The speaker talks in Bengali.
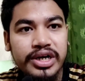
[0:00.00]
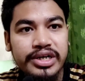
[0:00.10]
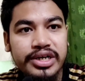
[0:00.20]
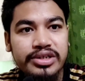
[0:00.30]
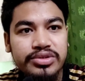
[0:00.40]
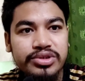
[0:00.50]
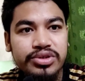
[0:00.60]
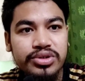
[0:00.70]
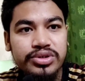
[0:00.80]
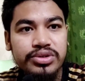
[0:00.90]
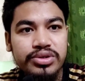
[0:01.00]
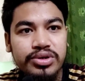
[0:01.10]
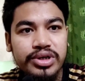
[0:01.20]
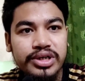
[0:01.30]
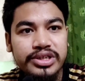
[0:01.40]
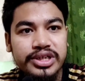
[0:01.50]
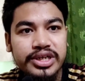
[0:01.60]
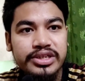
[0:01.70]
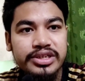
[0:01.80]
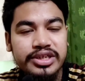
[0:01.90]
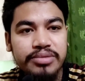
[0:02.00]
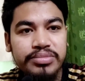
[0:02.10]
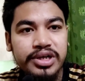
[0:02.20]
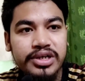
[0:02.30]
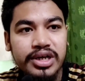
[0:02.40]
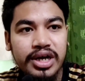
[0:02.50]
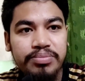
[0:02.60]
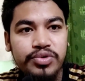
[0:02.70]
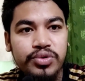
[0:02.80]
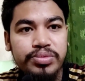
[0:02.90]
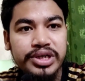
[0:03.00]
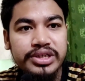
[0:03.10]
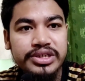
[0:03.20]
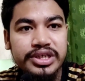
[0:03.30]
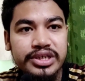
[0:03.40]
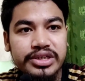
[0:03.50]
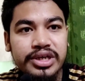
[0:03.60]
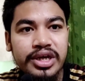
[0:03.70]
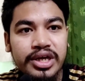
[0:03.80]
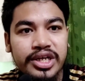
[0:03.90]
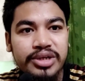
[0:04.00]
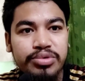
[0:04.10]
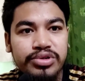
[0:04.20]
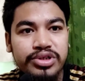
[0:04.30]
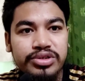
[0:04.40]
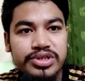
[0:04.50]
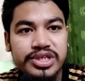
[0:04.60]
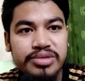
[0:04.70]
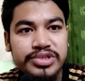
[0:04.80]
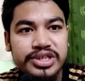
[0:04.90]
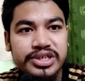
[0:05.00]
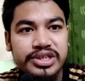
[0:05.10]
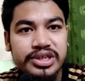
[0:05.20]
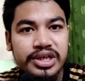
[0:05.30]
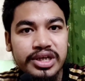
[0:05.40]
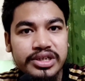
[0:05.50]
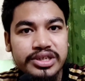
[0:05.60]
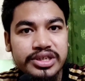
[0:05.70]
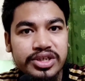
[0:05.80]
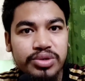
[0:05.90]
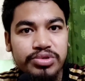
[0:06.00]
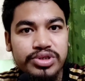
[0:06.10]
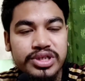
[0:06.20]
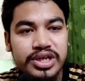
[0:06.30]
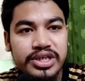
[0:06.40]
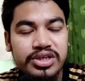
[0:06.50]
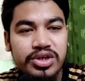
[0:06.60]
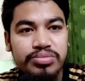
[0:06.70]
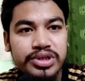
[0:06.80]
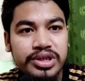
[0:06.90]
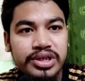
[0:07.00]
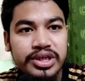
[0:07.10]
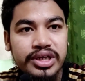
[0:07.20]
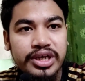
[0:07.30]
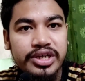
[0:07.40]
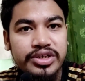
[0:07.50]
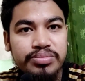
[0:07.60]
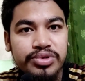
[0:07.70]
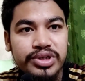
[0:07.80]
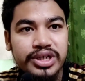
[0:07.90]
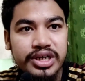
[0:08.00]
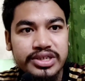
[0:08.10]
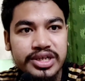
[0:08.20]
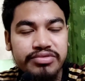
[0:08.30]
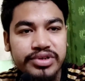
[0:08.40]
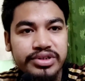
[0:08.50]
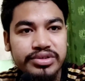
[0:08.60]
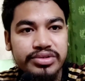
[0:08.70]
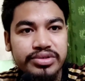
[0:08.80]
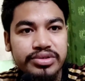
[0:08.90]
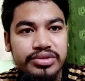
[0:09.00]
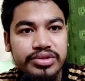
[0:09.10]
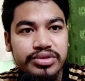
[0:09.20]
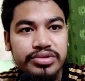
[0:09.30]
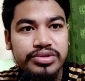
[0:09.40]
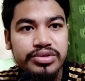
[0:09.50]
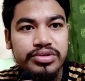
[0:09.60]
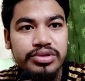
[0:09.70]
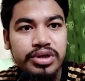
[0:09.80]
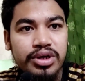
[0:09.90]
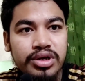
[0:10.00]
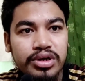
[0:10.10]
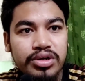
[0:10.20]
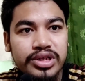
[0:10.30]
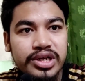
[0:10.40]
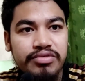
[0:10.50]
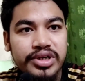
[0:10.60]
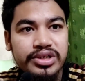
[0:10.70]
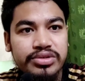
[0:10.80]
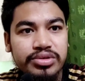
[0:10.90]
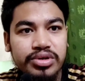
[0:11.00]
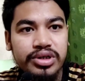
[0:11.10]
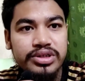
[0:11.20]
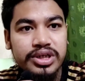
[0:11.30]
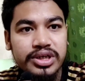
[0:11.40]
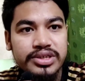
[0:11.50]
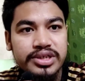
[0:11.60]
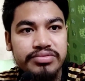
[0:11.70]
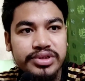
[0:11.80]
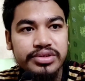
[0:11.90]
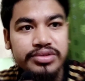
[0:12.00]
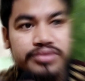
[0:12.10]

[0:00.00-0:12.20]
আইডি কার্ড যদি সংশোধন করেন সেক্ষেত্রে আপনার পূর্বের যেই নিবন্ধিত সিম যেটি সেটির অবস্থা কি হবে এই সম্পর্কে আজকের ভিডিও তো চলুন কথা না বাড়িয়ে শুরু করা যাক আজকের ভিডিও